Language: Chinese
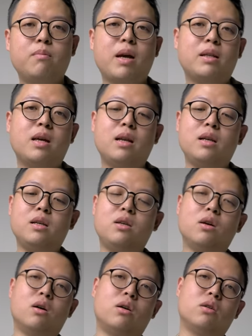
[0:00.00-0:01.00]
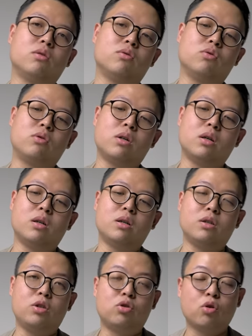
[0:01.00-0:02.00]
每天利用
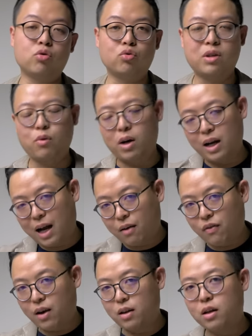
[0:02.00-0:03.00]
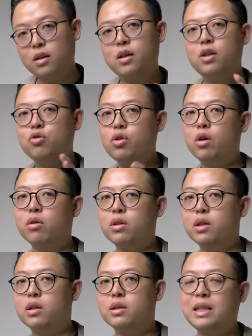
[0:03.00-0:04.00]
呃你冲煮完咖啡的最后
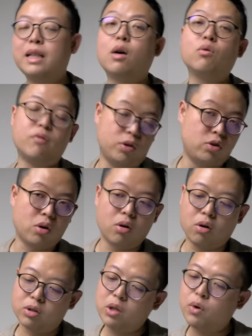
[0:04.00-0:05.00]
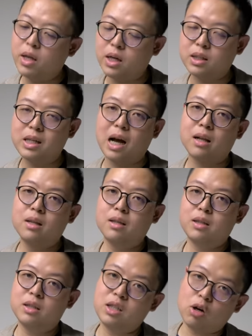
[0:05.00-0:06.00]
的三到五分钟哈，稍微练一下
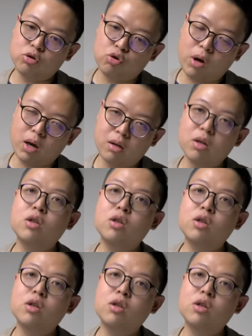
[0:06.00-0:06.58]
小水、